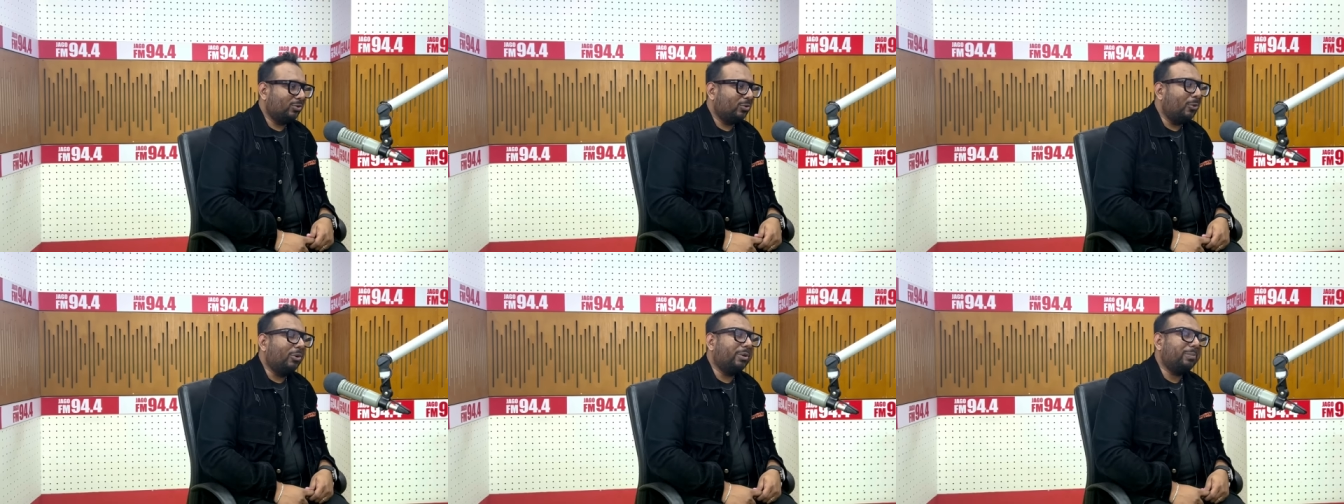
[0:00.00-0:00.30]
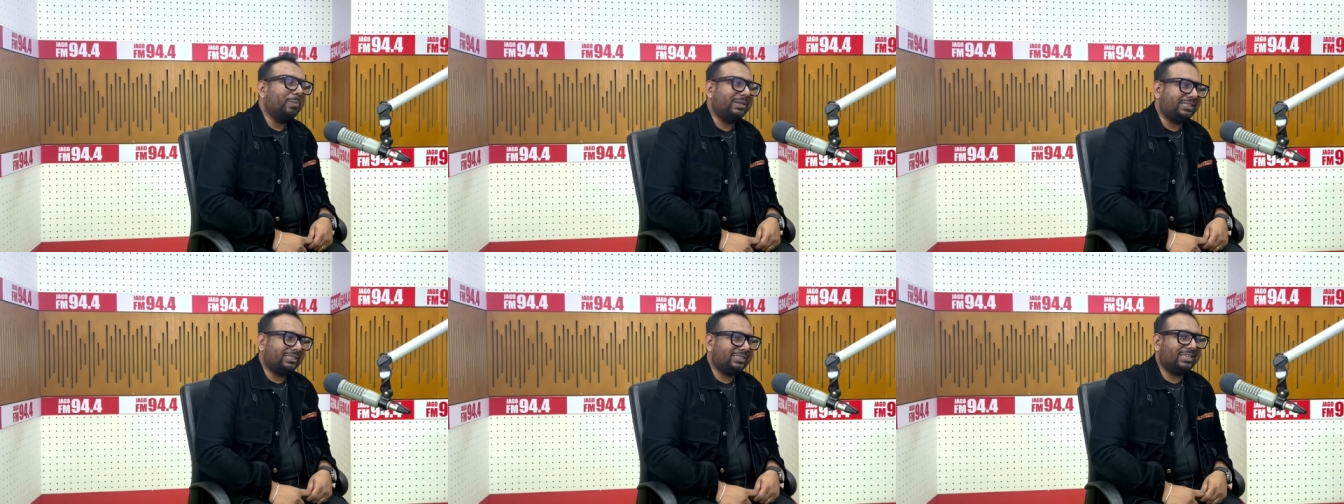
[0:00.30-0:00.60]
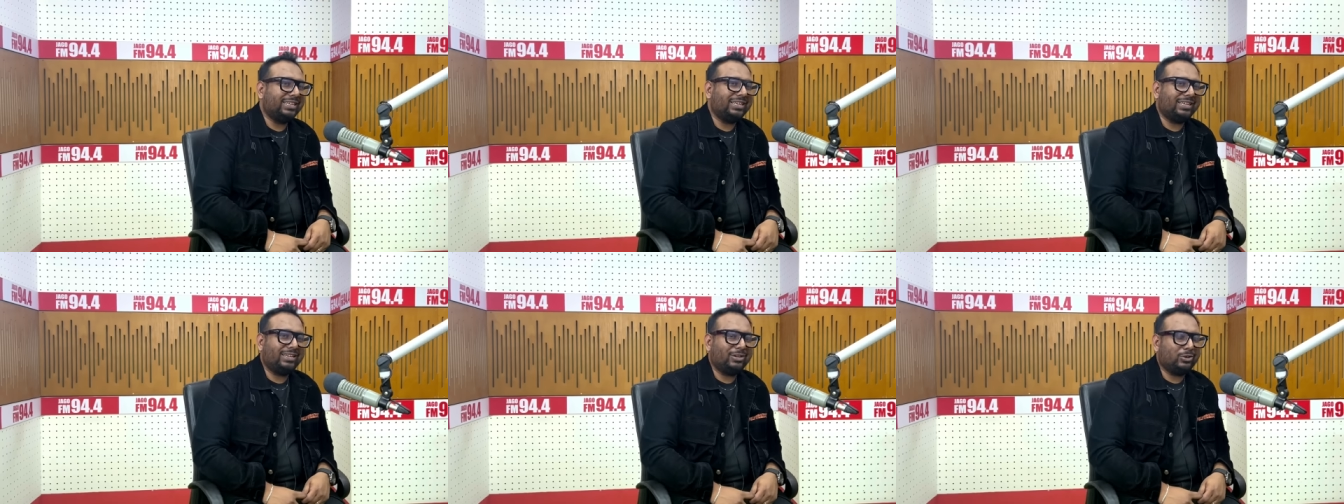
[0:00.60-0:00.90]
অনেক
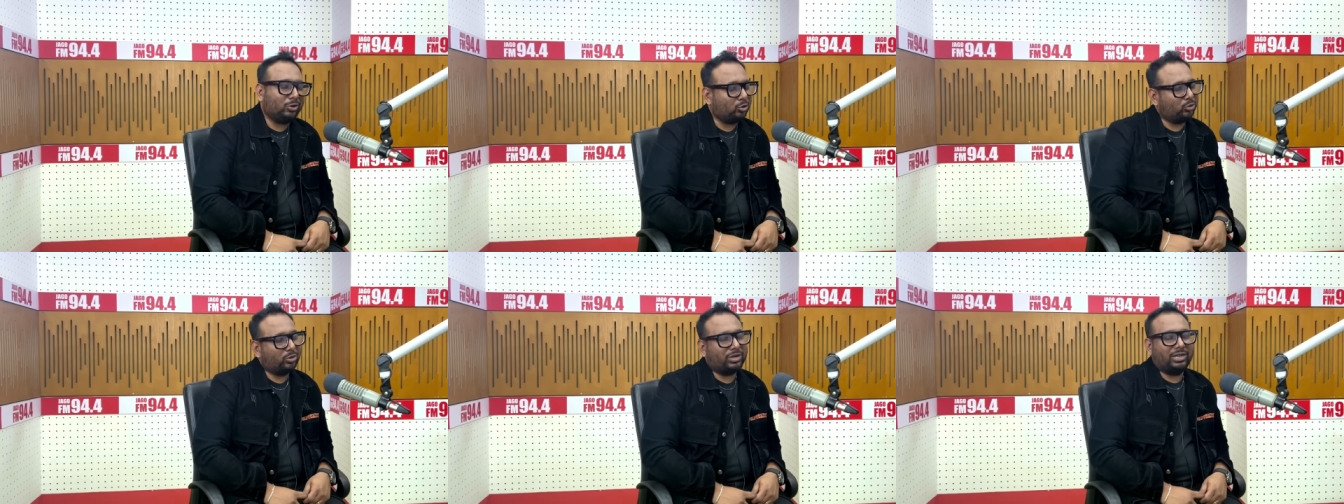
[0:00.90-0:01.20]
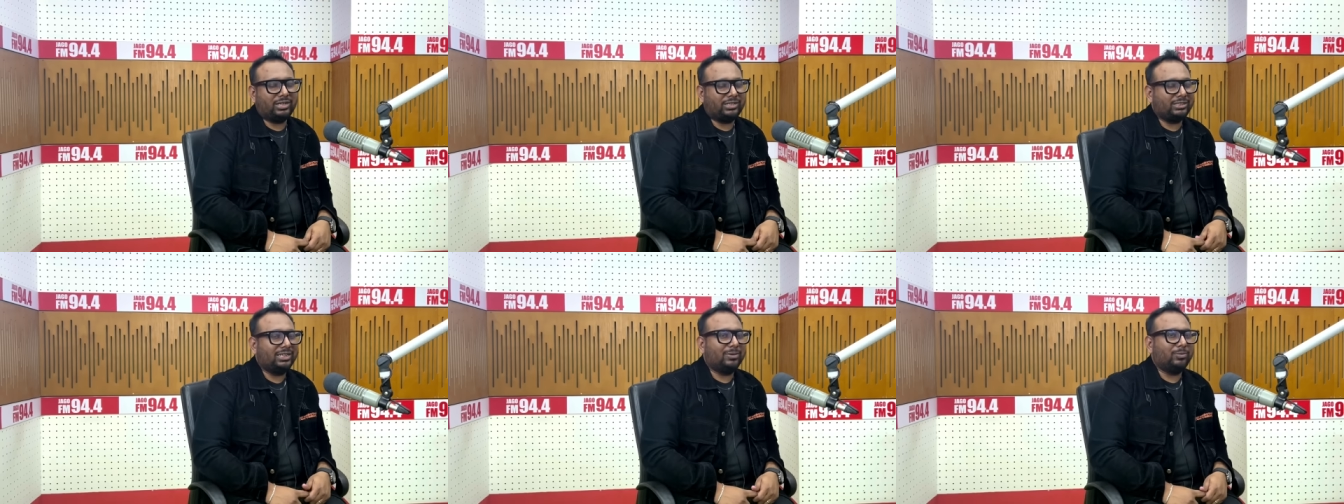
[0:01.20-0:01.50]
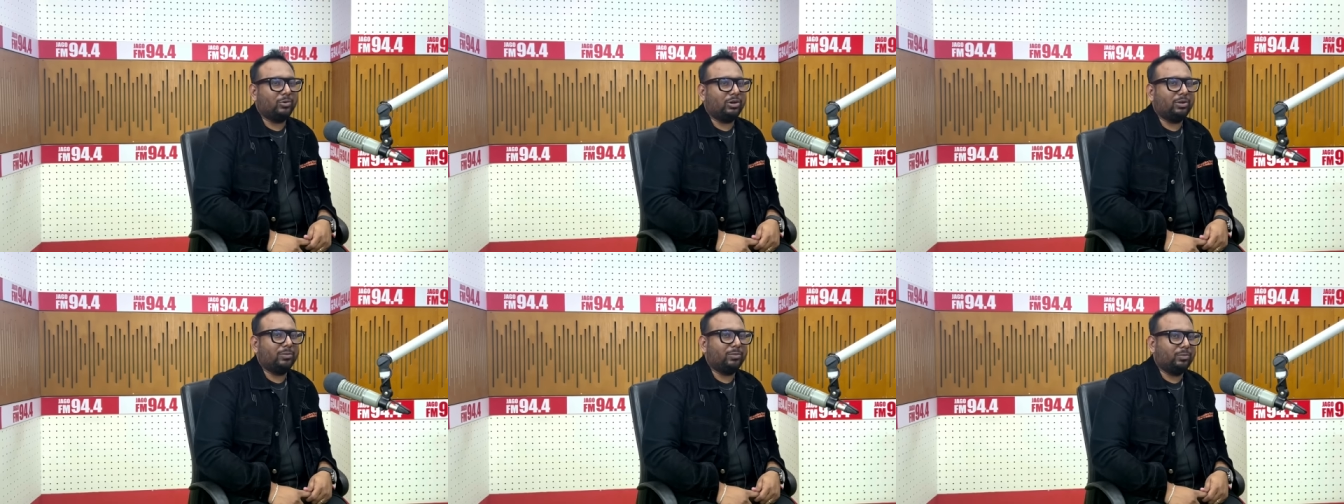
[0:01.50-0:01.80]
বেশিটাই কত টাকা নিয়ে সেটা
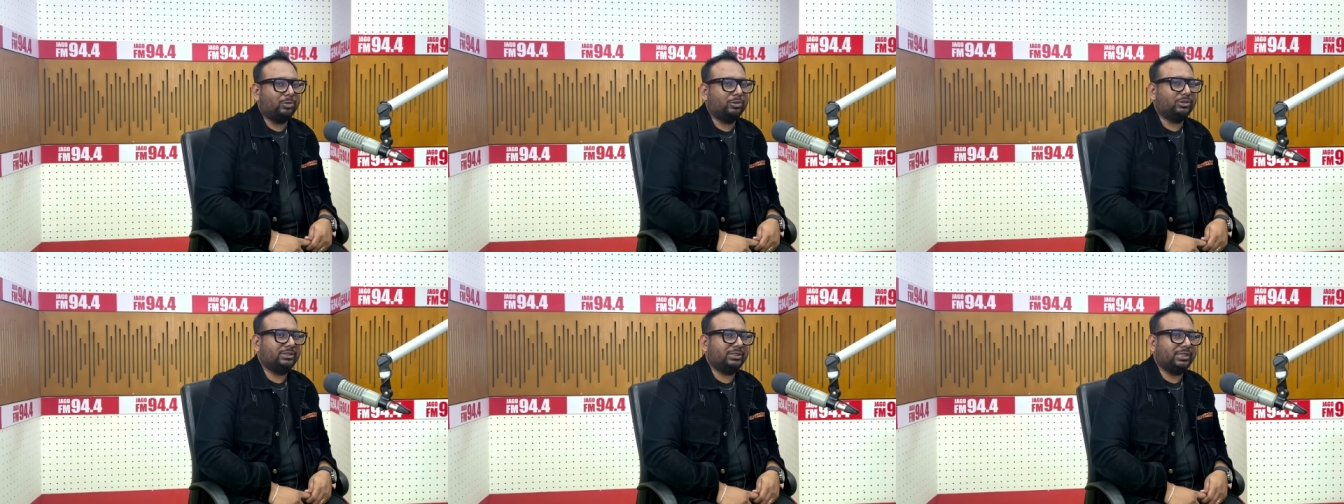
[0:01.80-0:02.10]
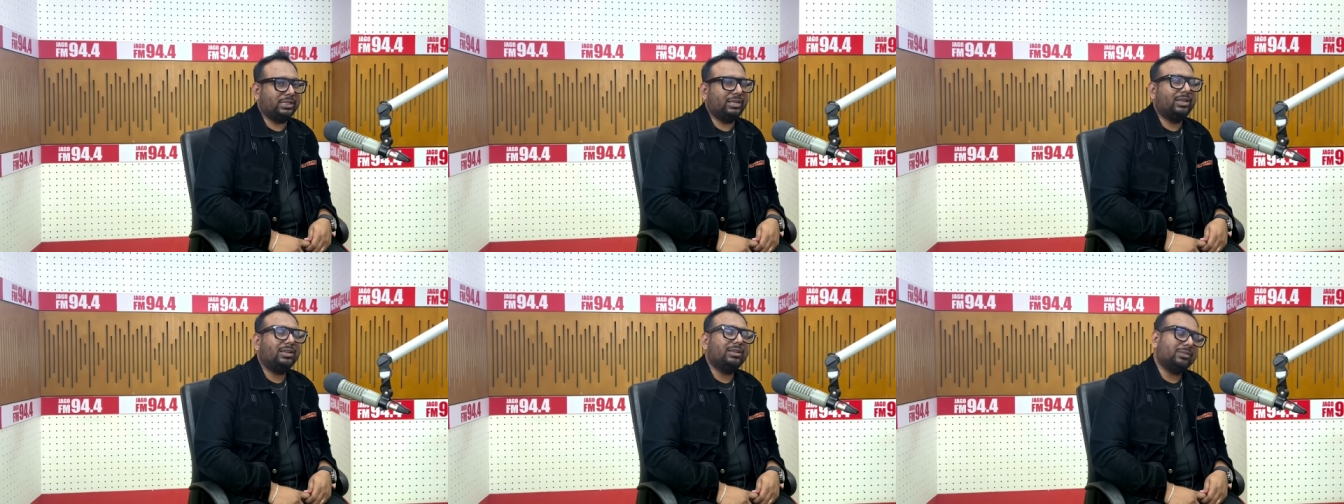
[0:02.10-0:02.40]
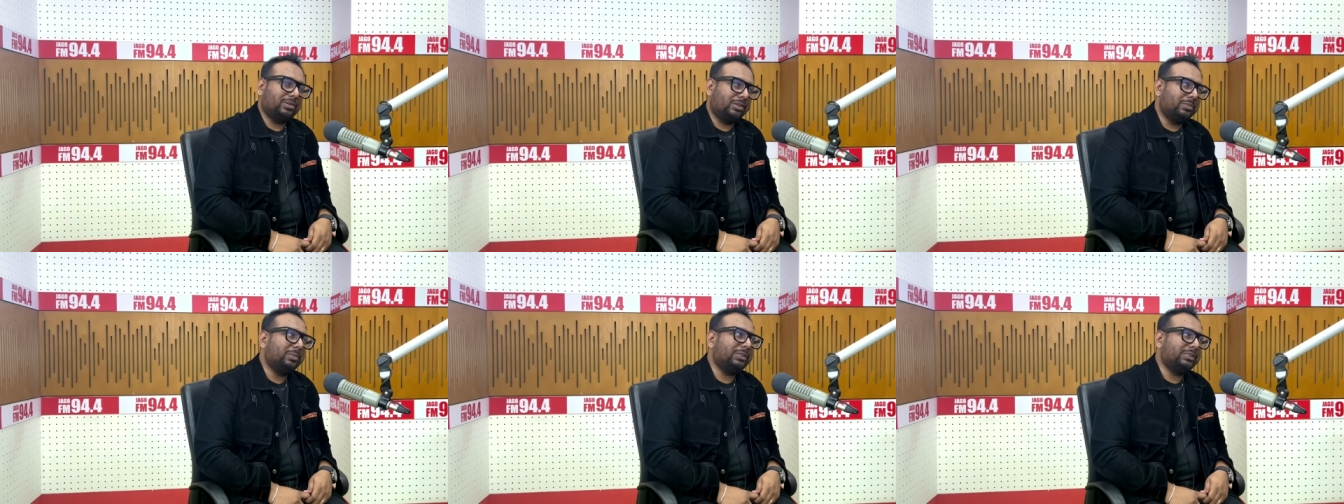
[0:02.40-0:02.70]
বলতে চাই না
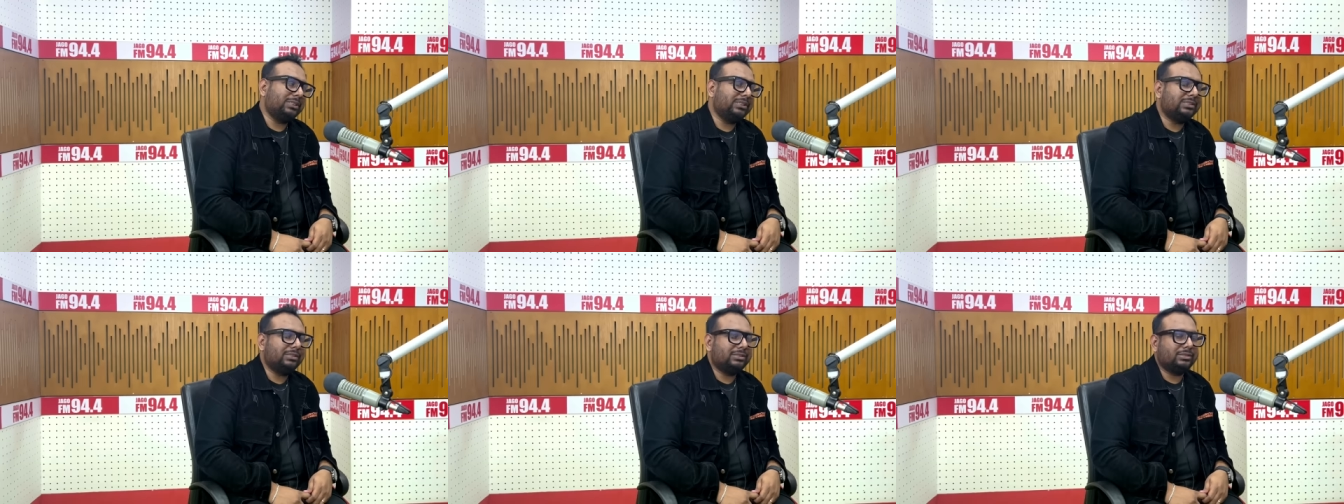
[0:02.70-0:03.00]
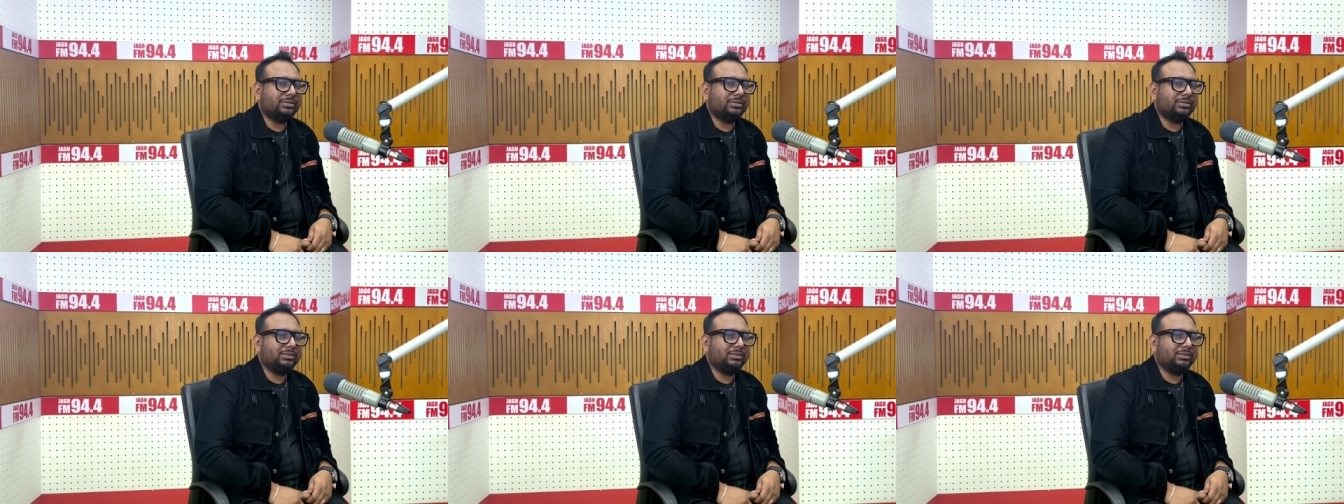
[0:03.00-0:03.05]
অনেক বেশি